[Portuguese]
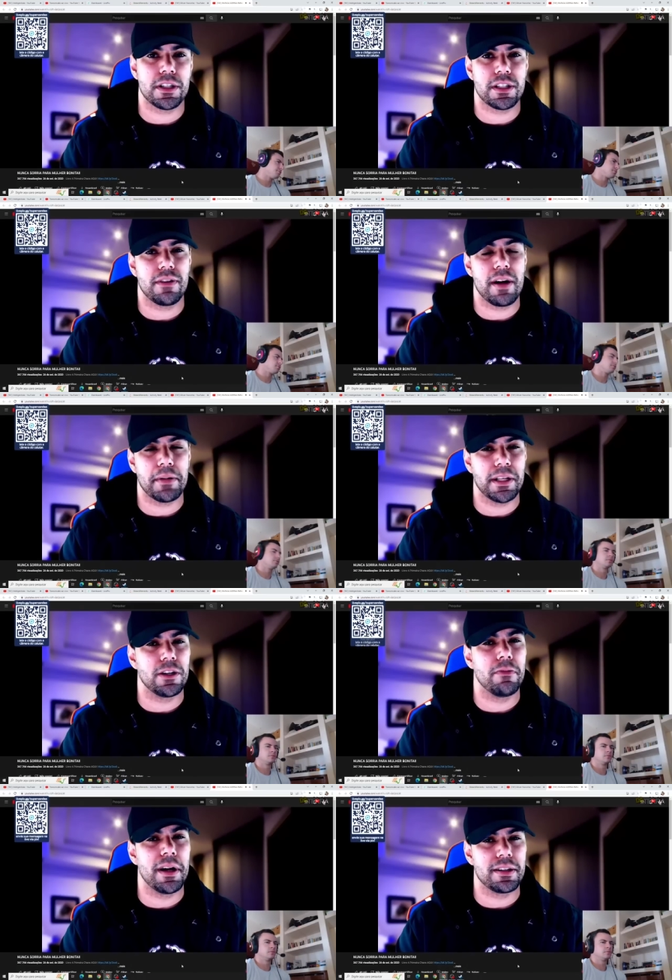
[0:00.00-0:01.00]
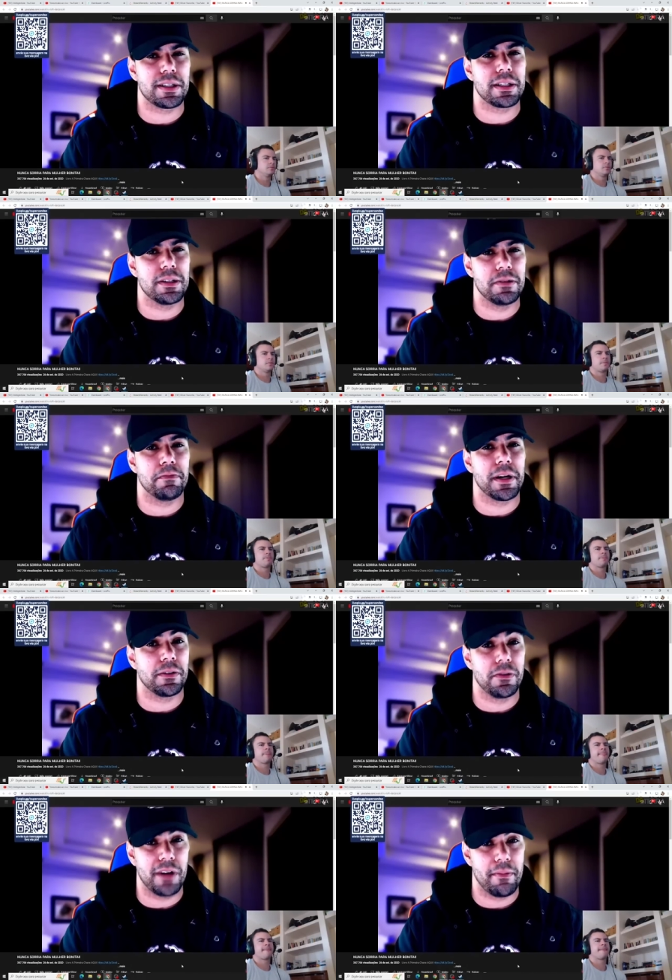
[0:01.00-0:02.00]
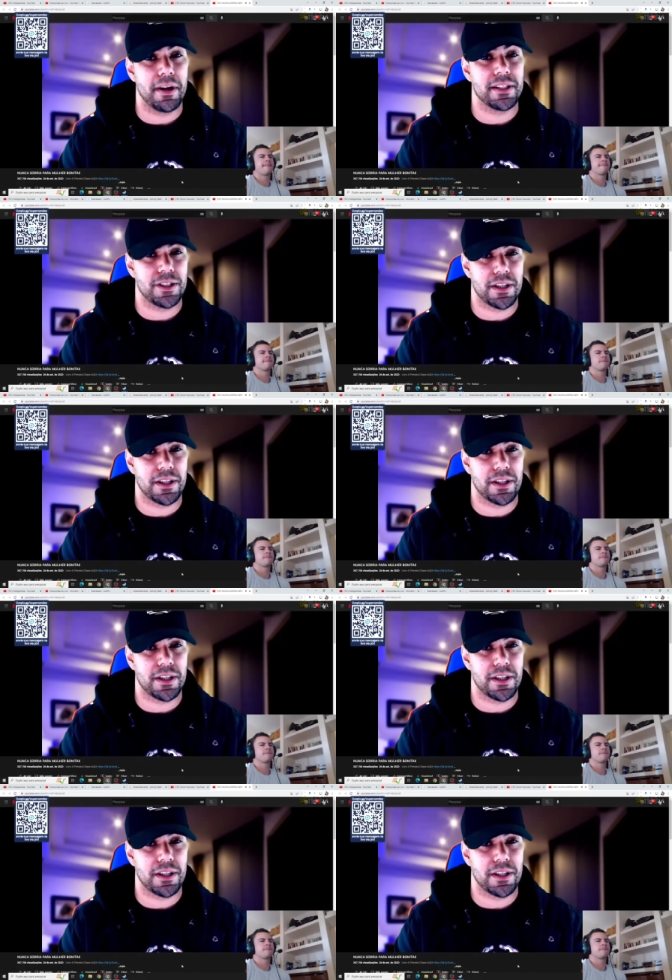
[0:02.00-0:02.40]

você vai aprender uma lição para nunca mais